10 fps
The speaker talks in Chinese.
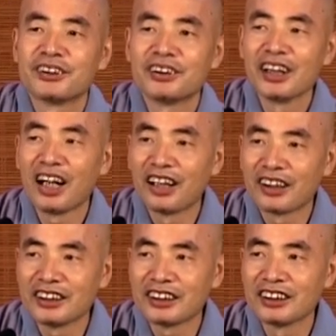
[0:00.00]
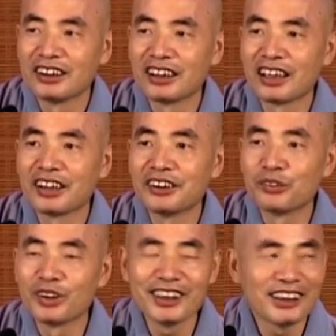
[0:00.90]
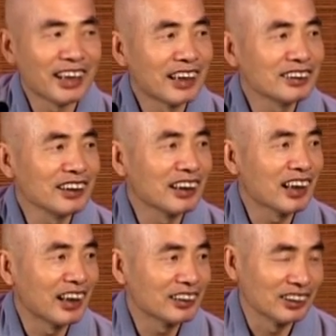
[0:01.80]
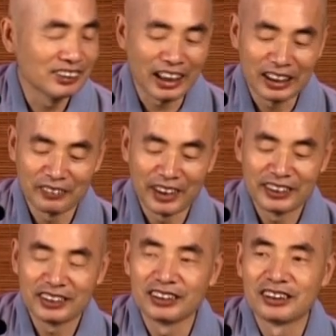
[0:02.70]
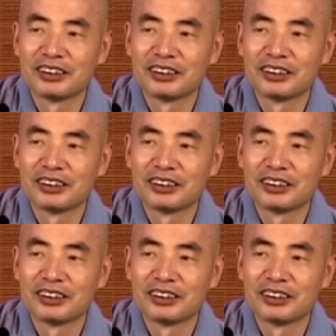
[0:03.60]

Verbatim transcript: 最好的一个能够有利于他健康成长的环境，